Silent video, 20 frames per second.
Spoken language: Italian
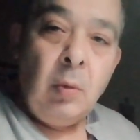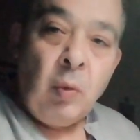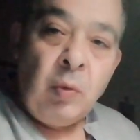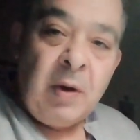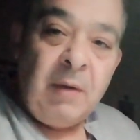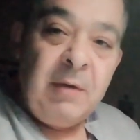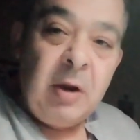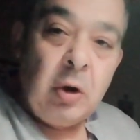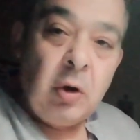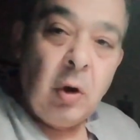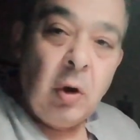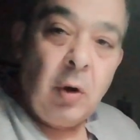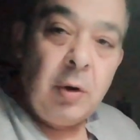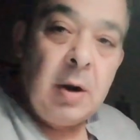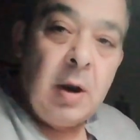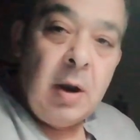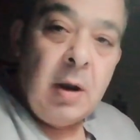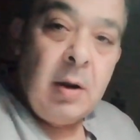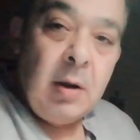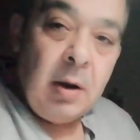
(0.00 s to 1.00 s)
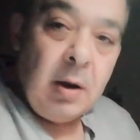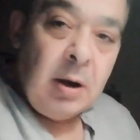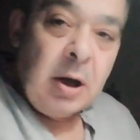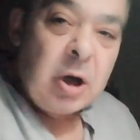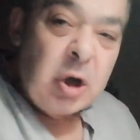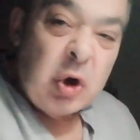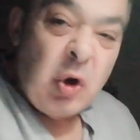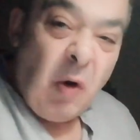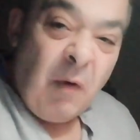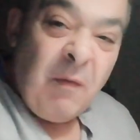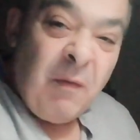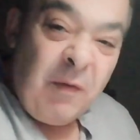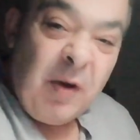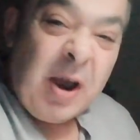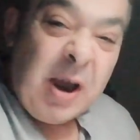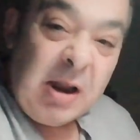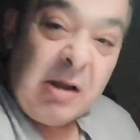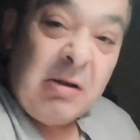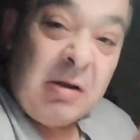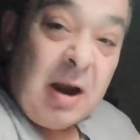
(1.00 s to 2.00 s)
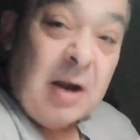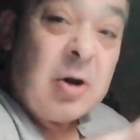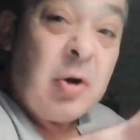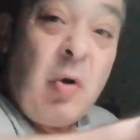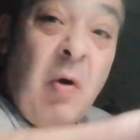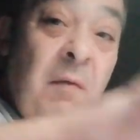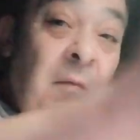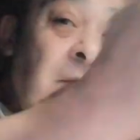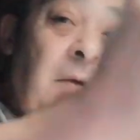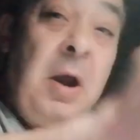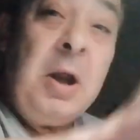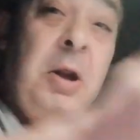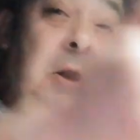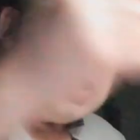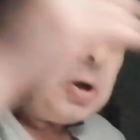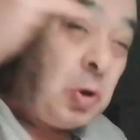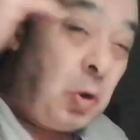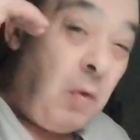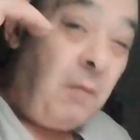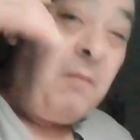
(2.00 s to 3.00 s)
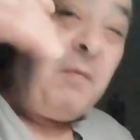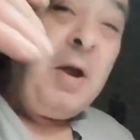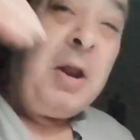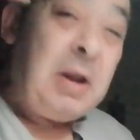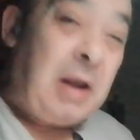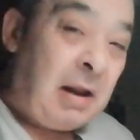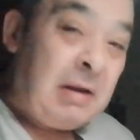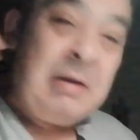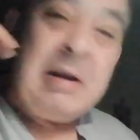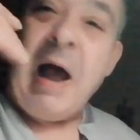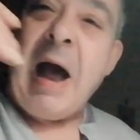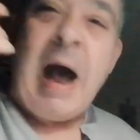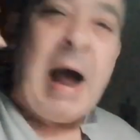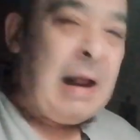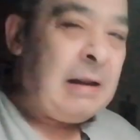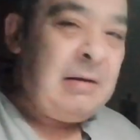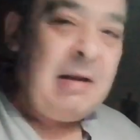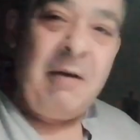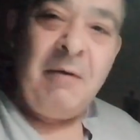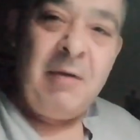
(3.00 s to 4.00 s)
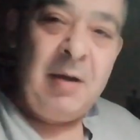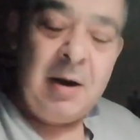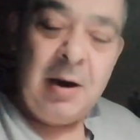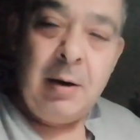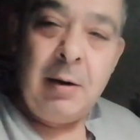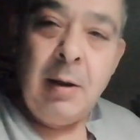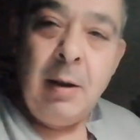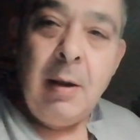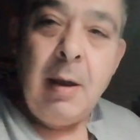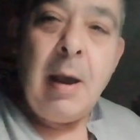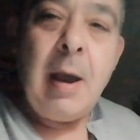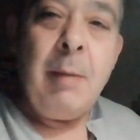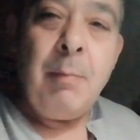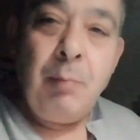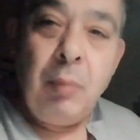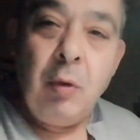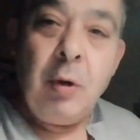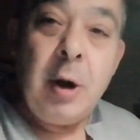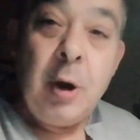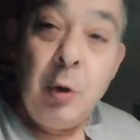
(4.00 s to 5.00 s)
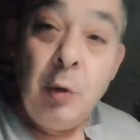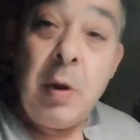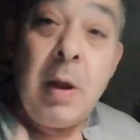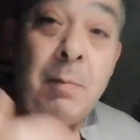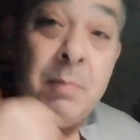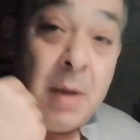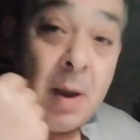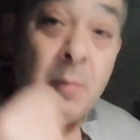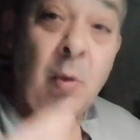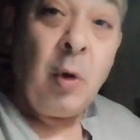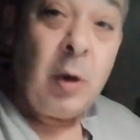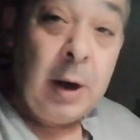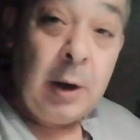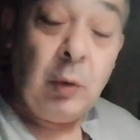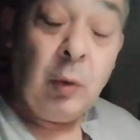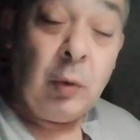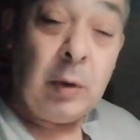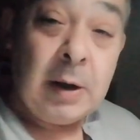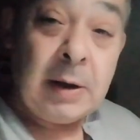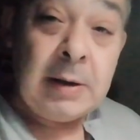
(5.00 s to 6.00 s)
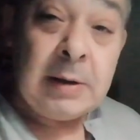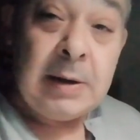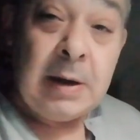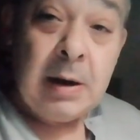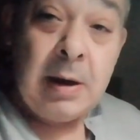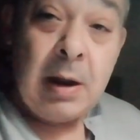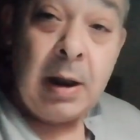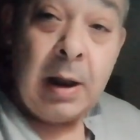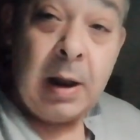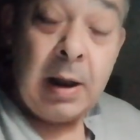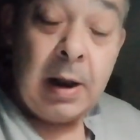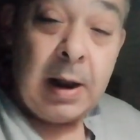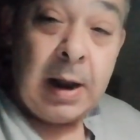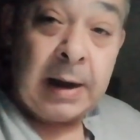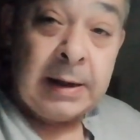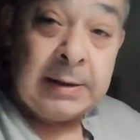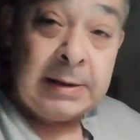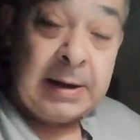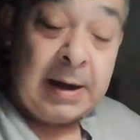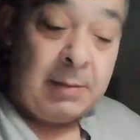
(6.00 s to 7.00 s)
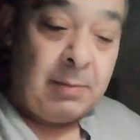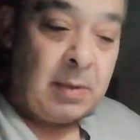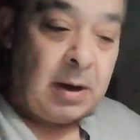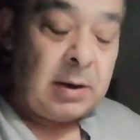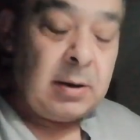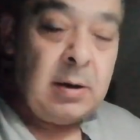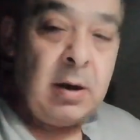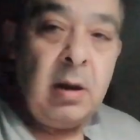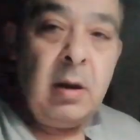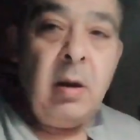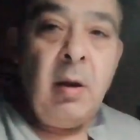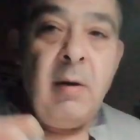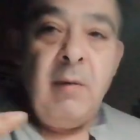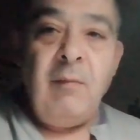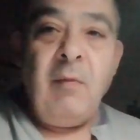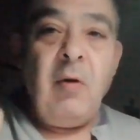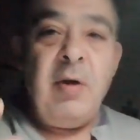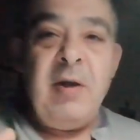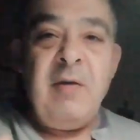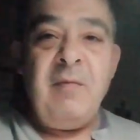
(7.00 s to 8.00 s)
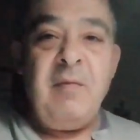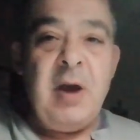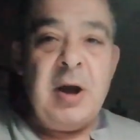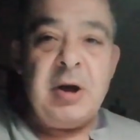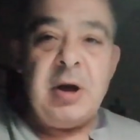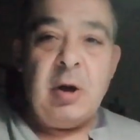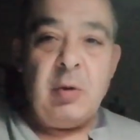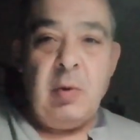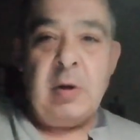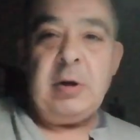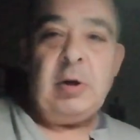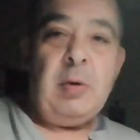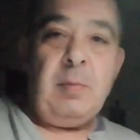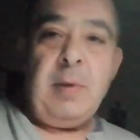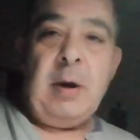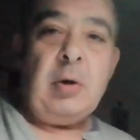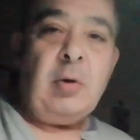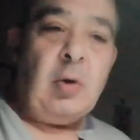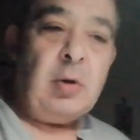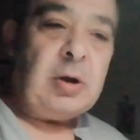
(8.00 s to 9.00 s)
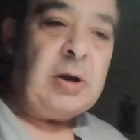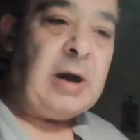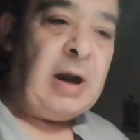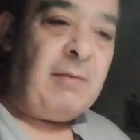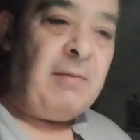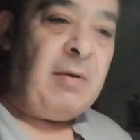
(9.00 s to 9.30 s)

una vittoria, sconfitte, sconfitte, sconfitte a, a definire, eppure noi abbiamo creduto a zero. Voi invece questo percorso